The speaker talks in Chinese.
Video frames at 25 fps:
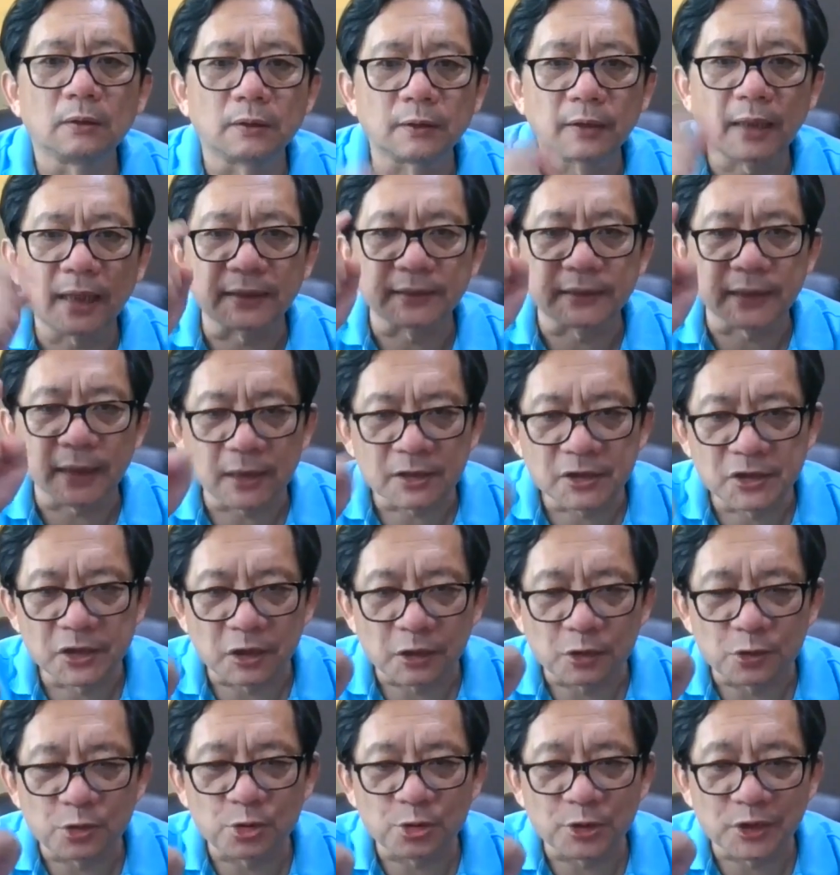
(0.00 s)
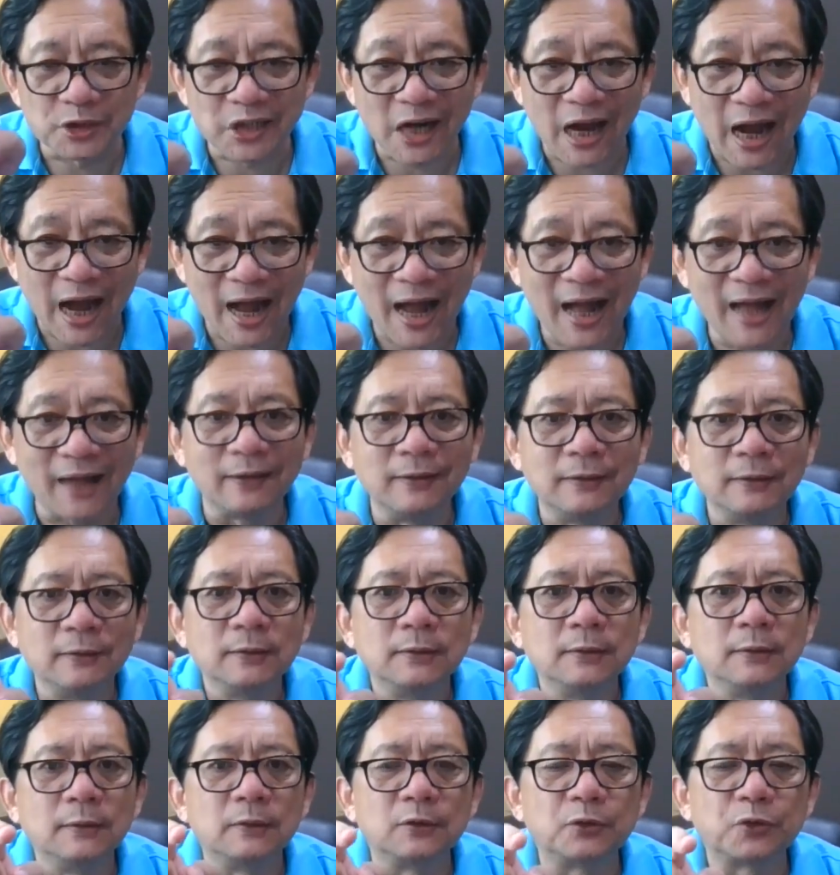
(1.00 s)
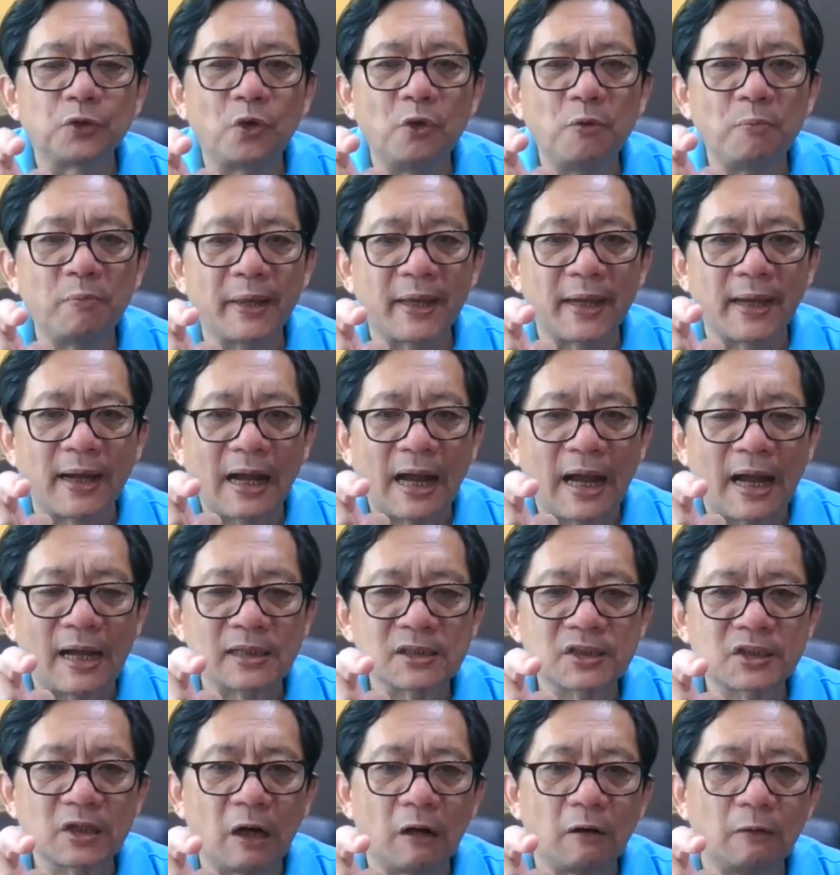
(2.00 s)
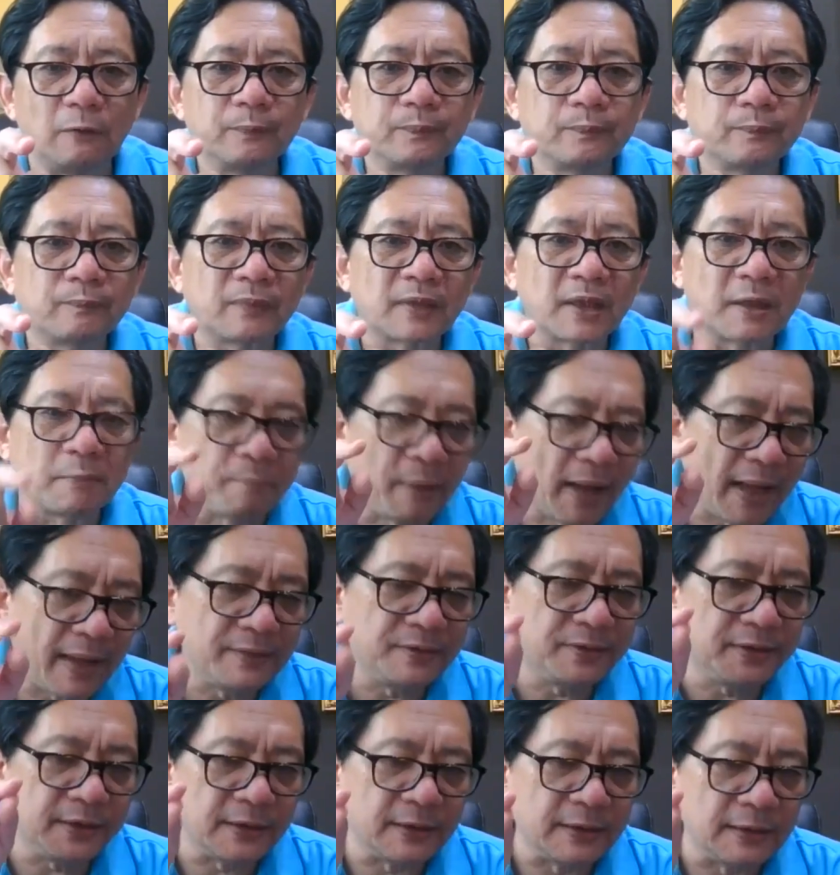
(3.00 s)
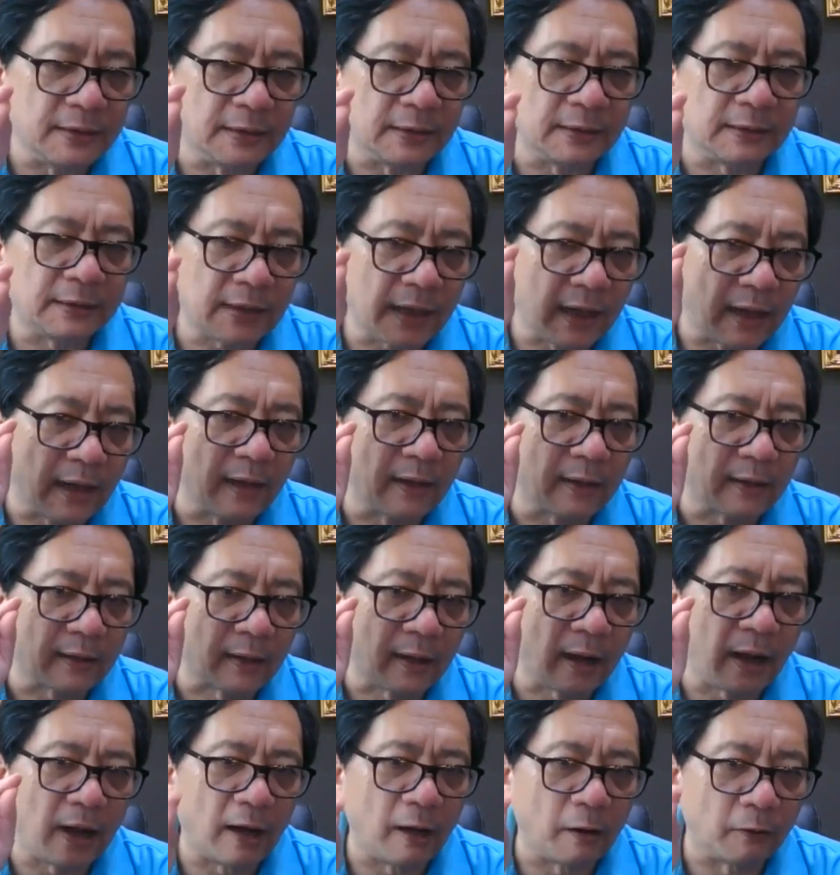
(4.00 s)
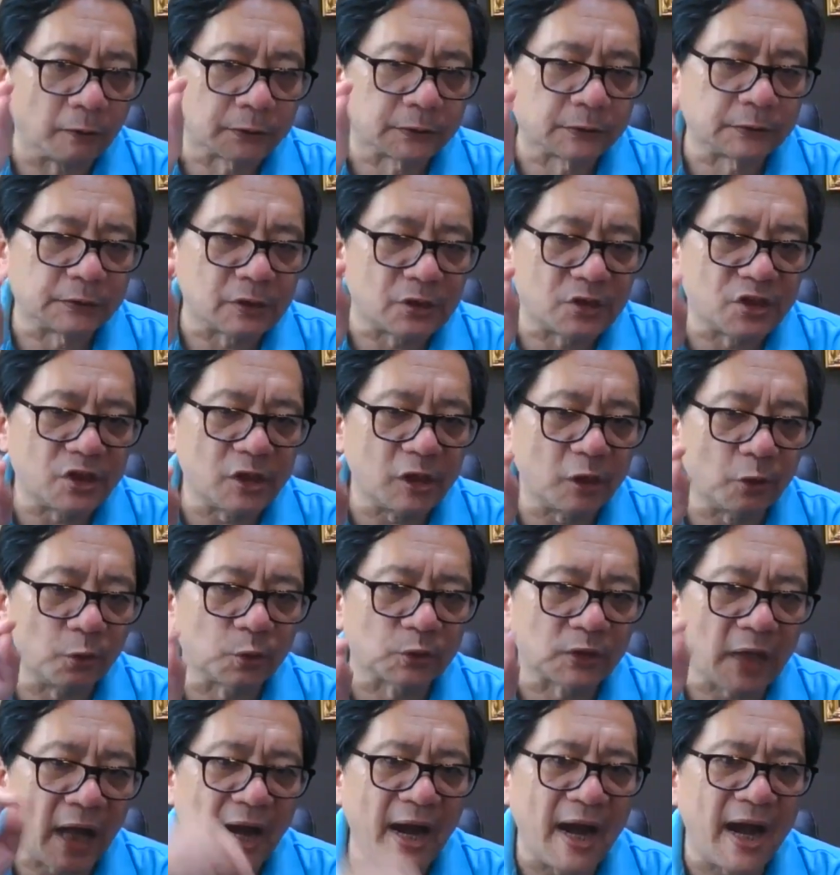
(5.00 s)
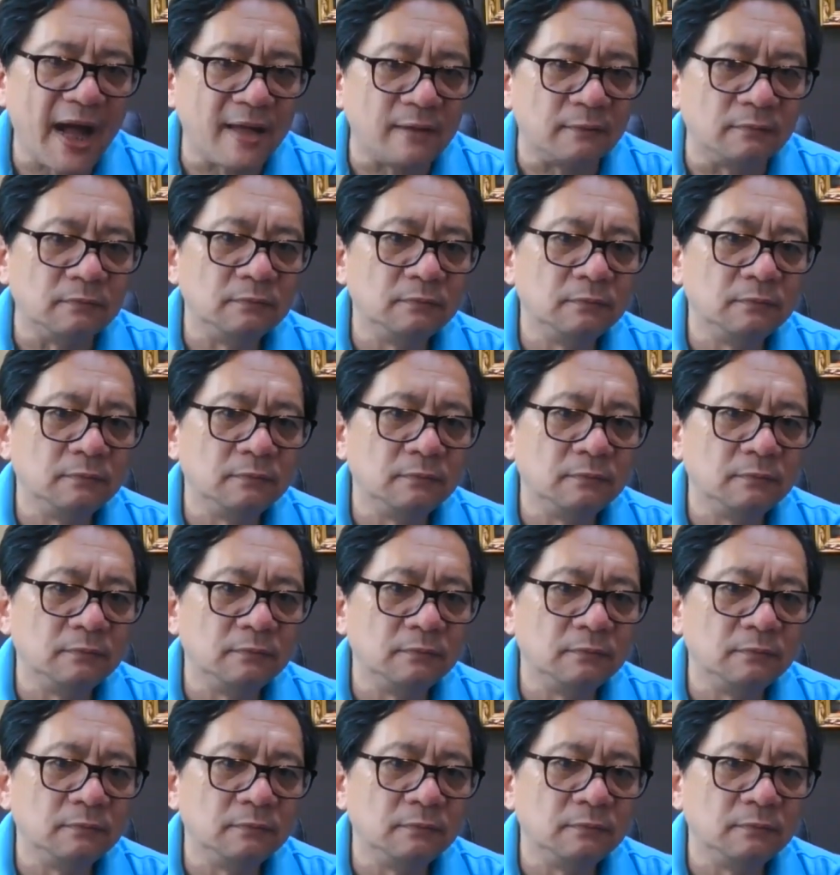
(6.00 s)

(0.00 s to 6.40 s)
大家请去查东北航校潘景寅的考试记录档案。